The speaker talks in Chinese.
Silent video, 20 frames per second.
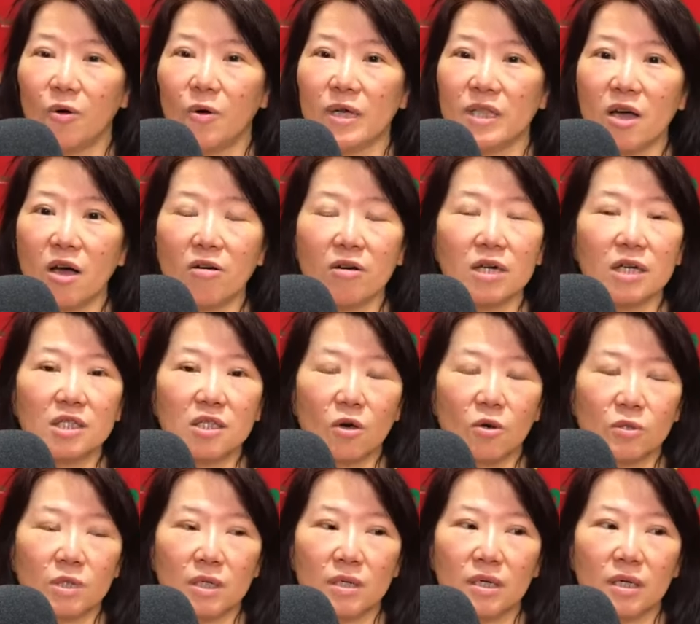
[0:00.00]
会到各
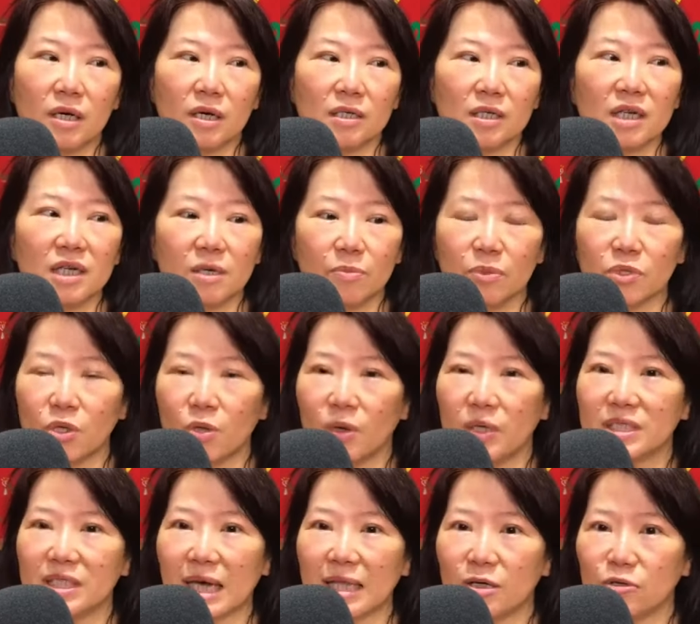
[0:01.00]
同的呃各个不同
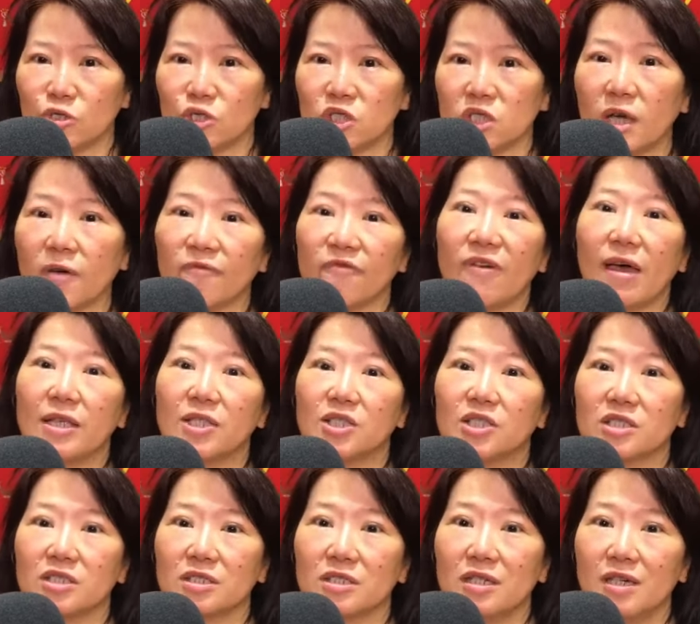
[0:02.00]
的家里去蹭饭
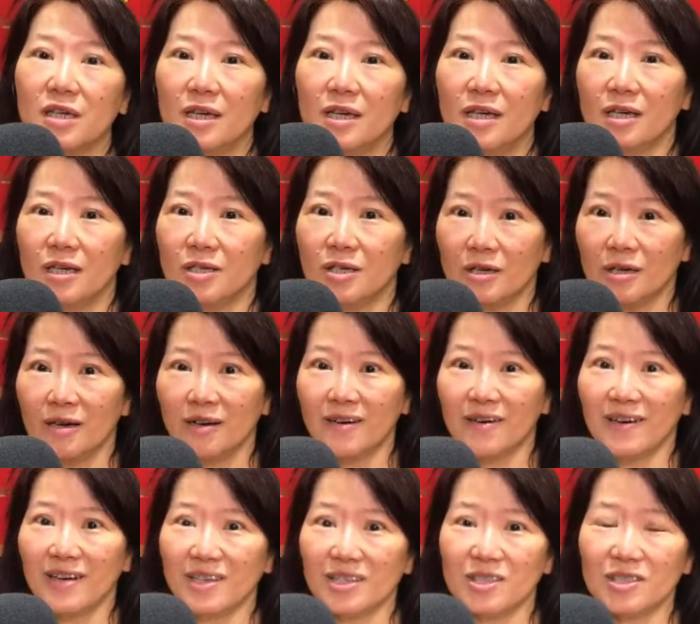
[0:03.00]
吃。这个好
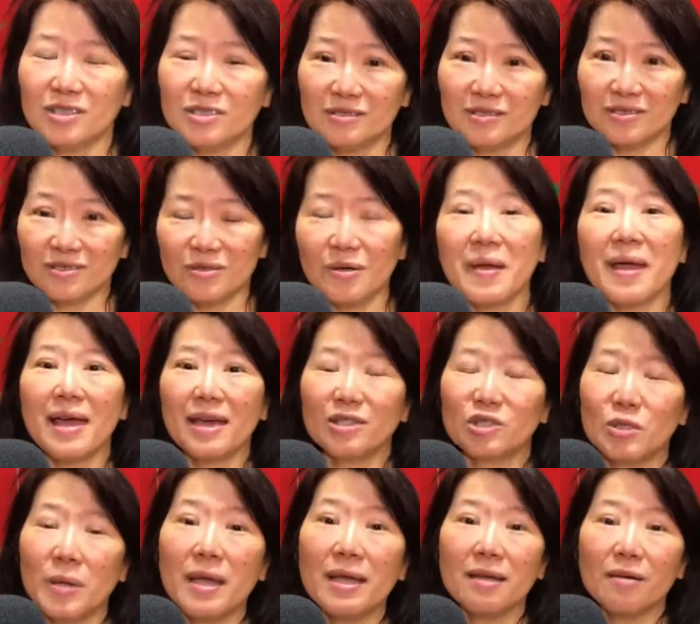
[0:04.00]
玩，这个好玩。对，
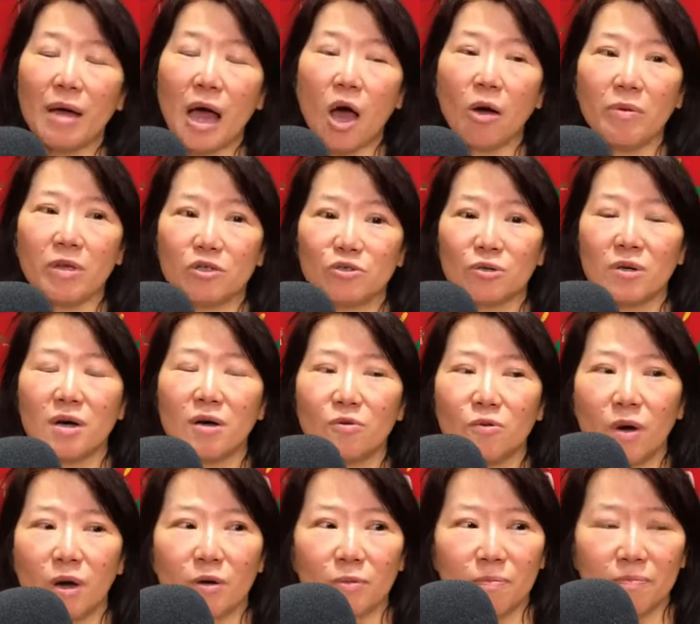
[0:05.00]
所以好比说
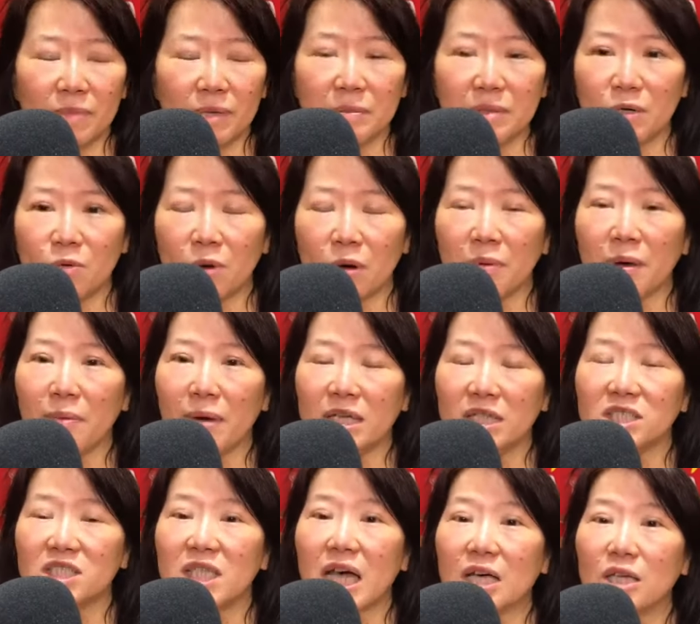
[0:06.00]
我明明我爸爸
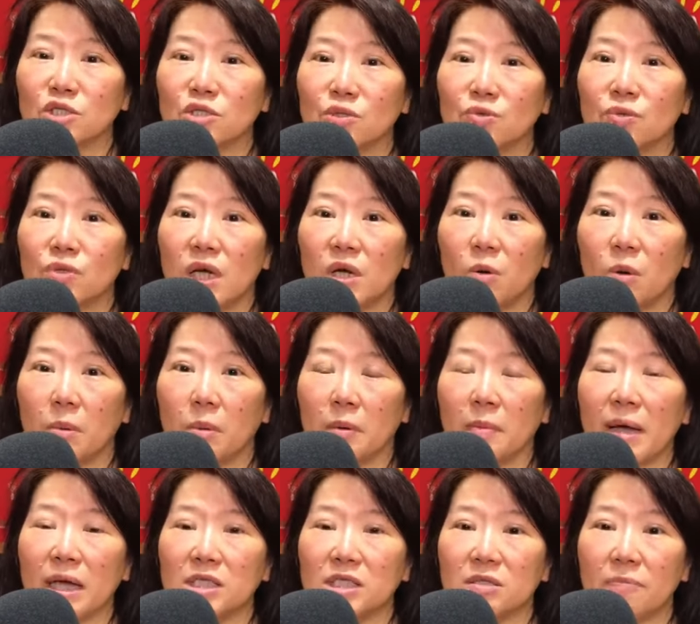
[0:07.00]
是江苏人，我妈
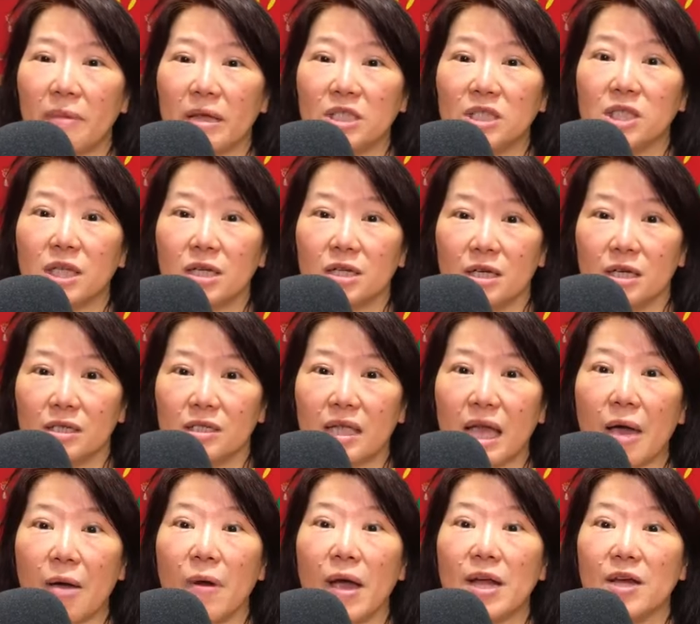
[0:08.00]
妈是本省人，
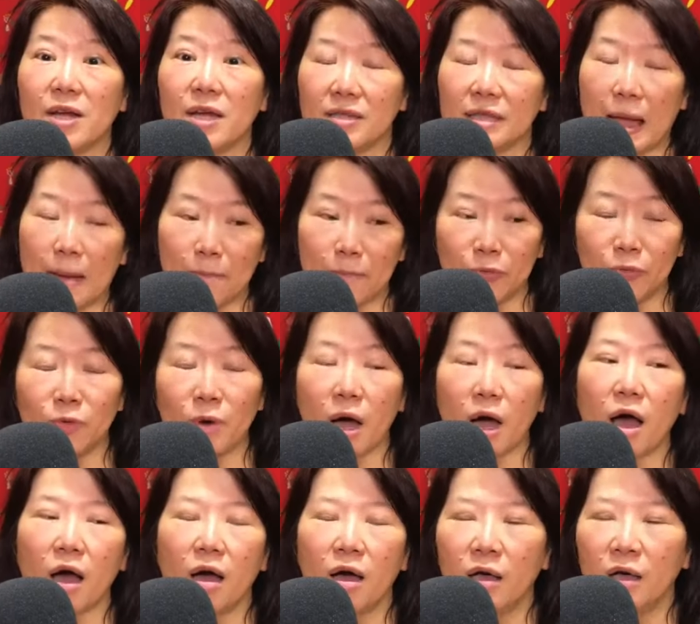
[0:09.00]
台湾人南部
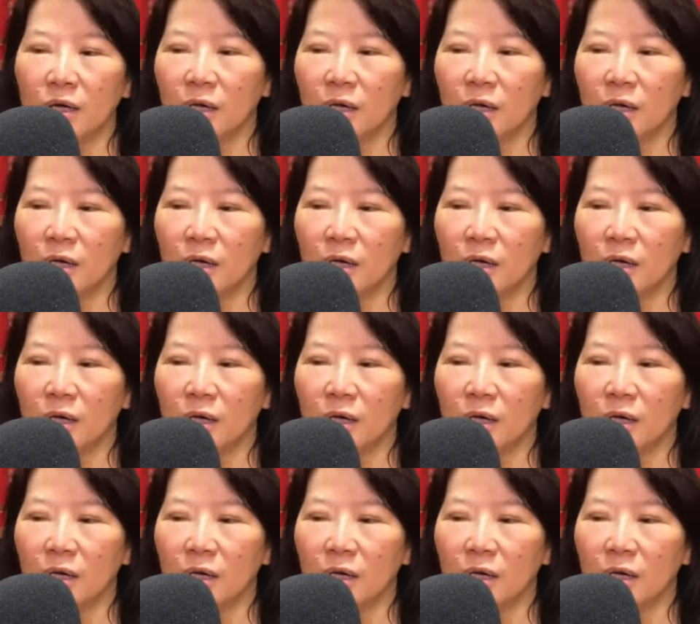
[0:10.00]
哈。